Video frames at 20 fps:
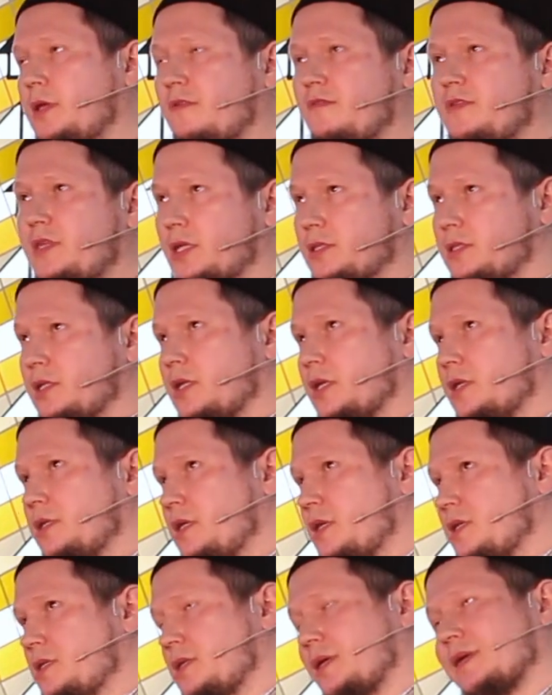в некоторых
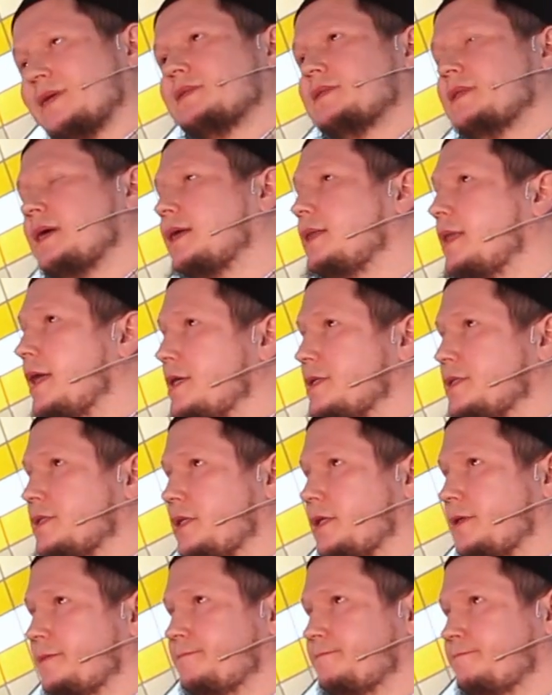есть
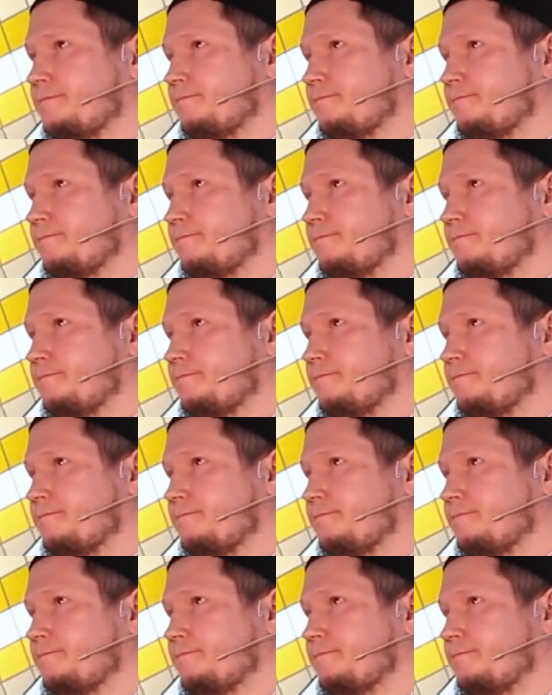разногласия,